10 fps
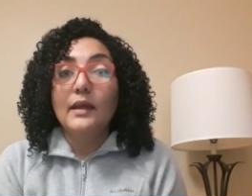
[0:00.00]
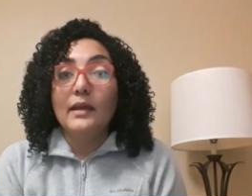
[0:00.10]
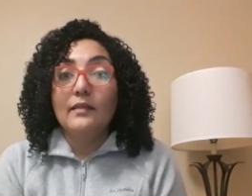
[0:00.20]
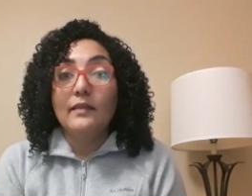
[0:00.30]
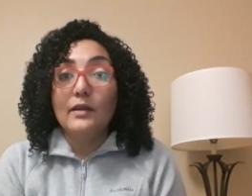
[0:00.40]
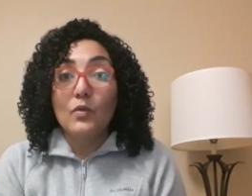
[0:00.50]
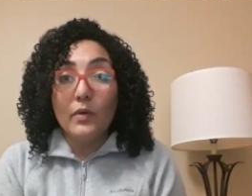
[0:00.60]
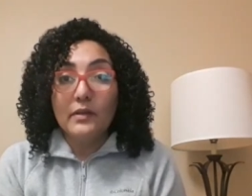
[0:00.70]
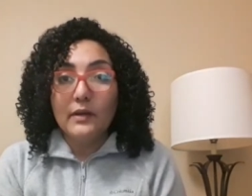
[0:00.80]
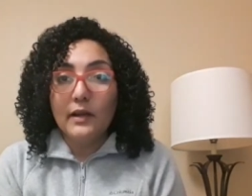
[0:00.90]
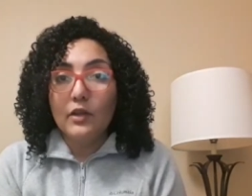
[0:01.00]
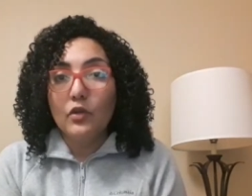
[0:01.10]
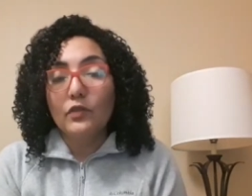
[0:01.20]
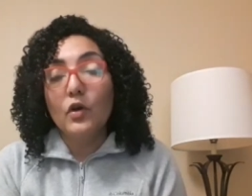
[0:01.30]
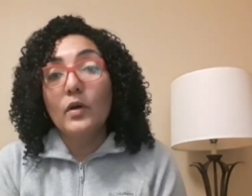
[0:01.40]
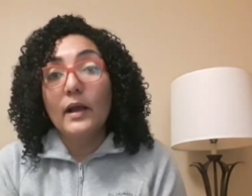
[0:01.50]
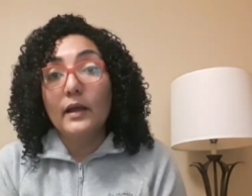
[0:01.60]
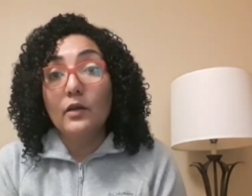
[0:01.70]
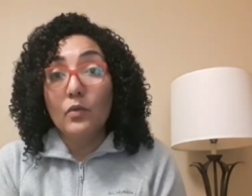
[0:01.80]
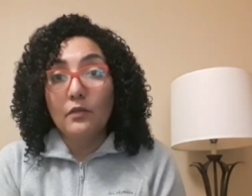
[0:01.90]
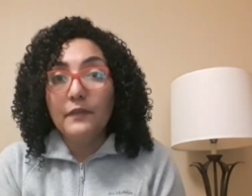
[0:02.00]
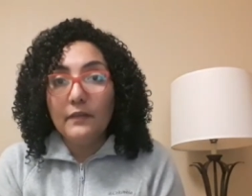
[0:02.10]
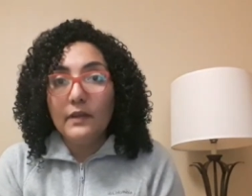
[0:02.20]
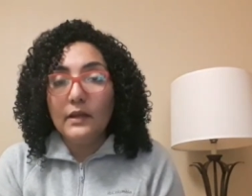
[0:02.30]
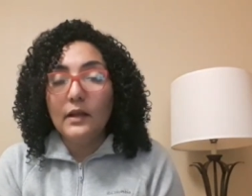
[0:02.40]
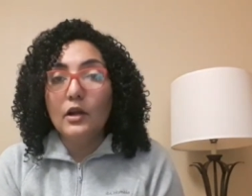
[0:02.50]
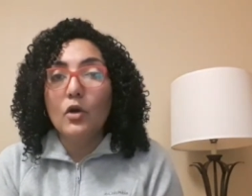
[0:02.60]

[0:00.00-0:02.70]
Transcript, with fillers: que se encuentran en nuestros hogares u oficinas,